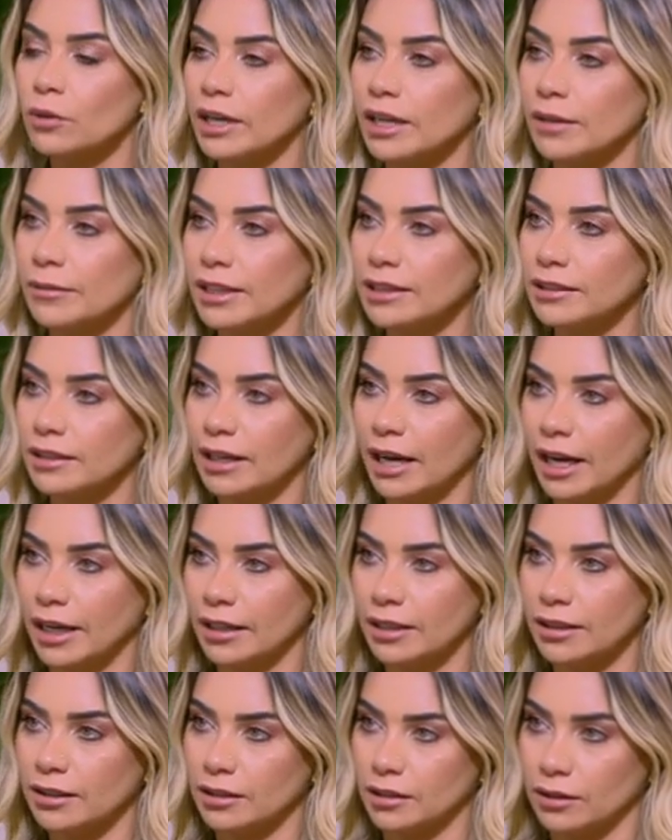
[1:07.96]
الواجبات اللي
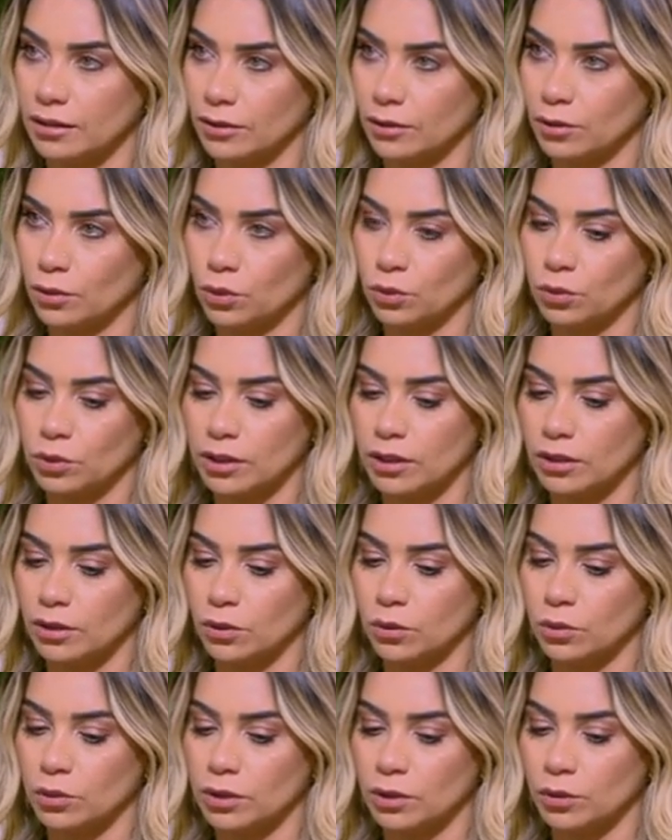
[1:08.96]
عليكي و...
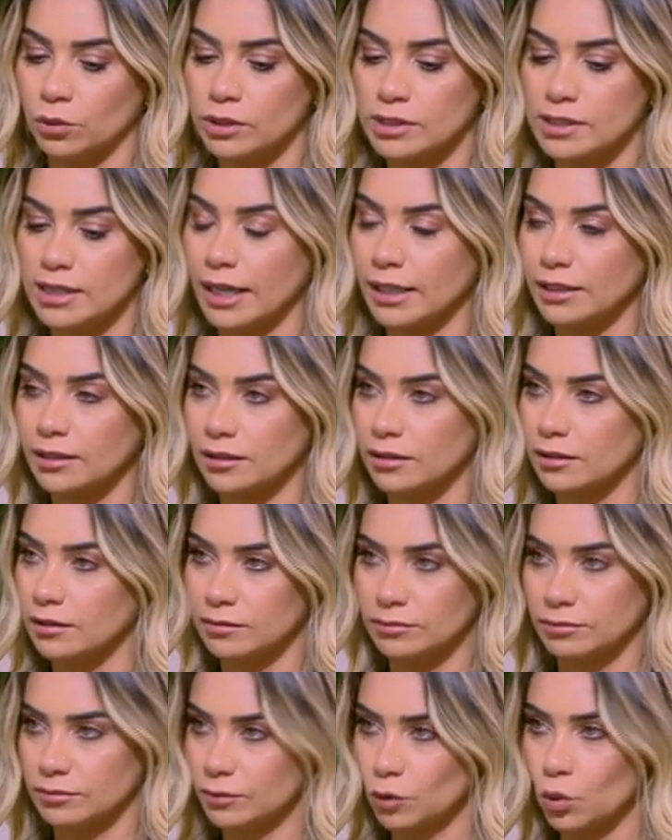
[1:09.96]
و... وتساعدي
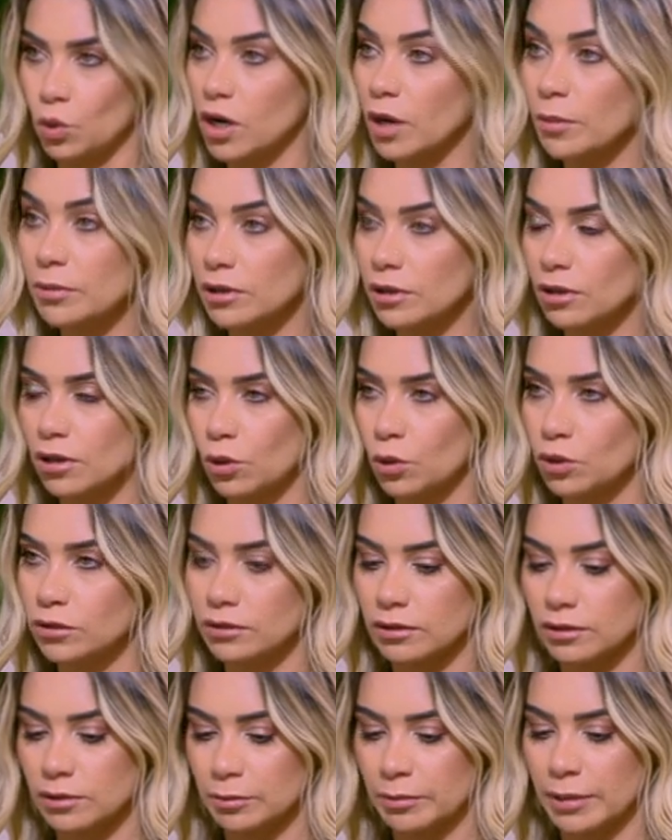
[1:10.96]
وجبر
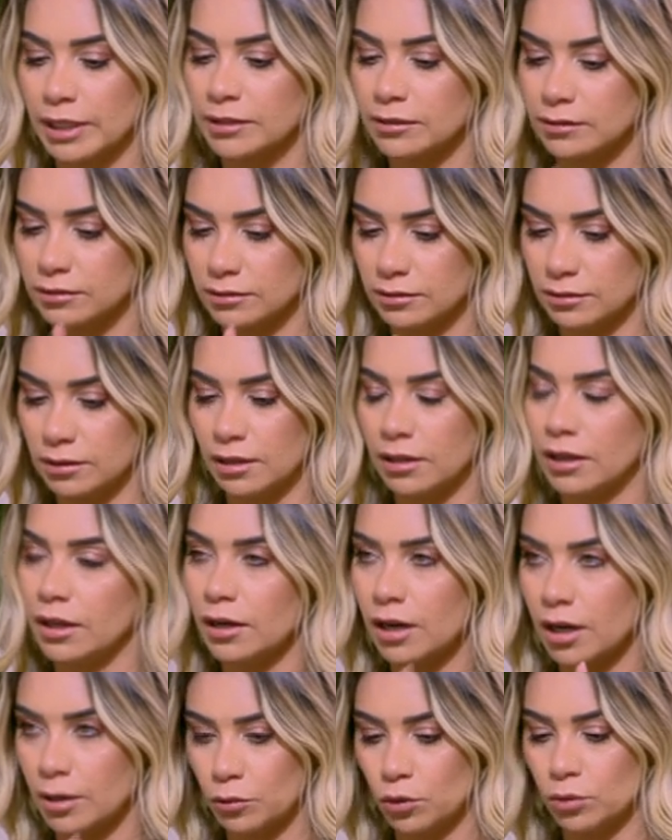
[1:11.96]
الخواطر من الله
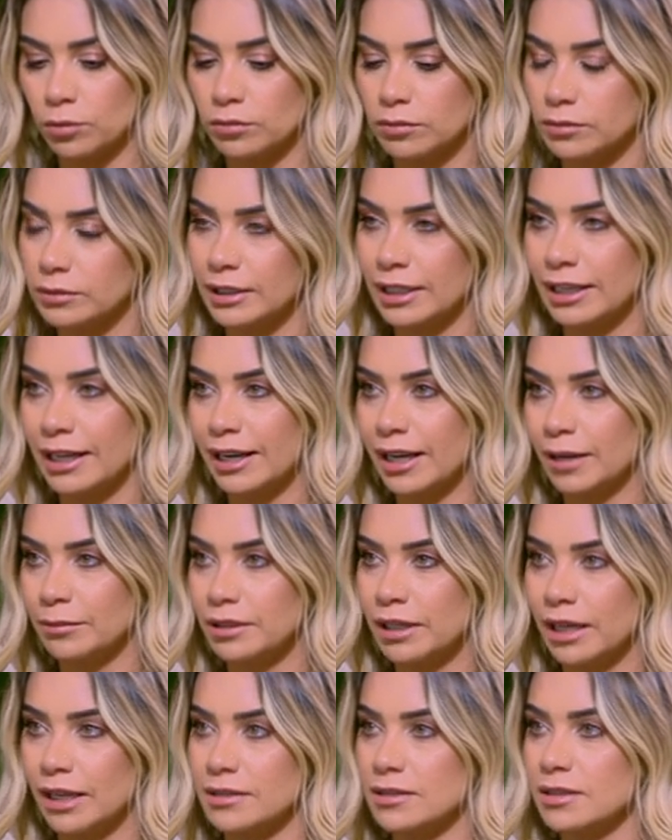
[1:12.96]
يرحمهم دلال
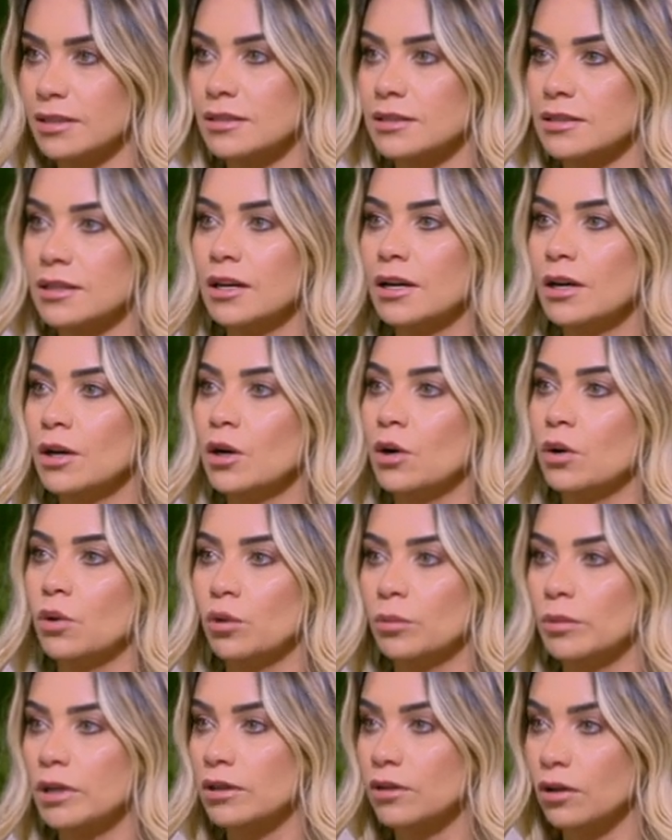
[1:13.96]
عبد العزيز
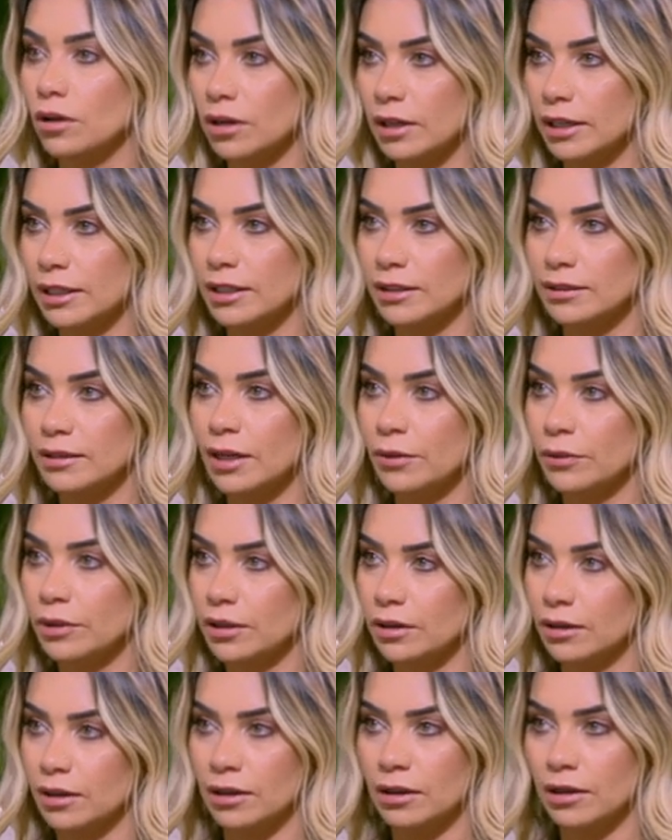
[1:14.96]
ومن رجاء
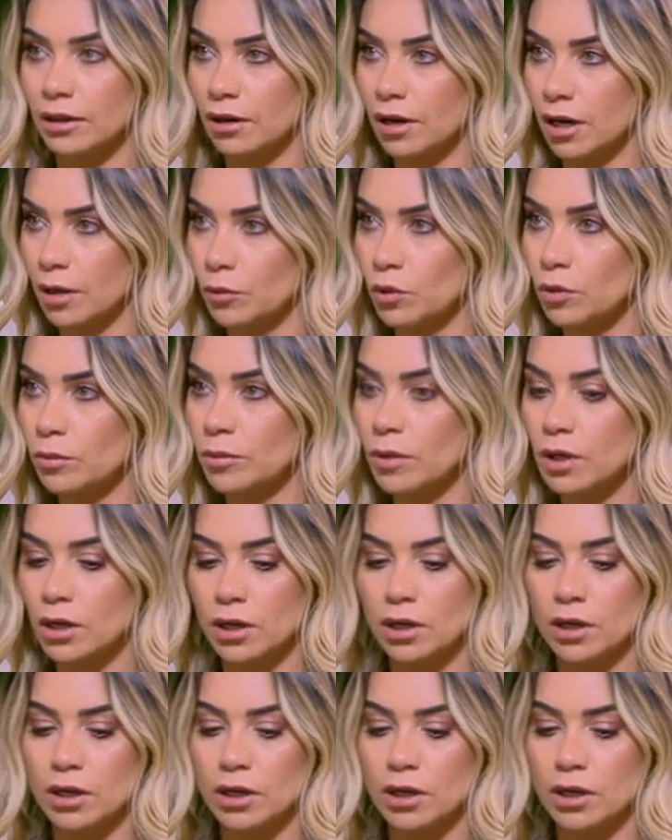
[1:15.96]
الجداوي الله يرحمه الله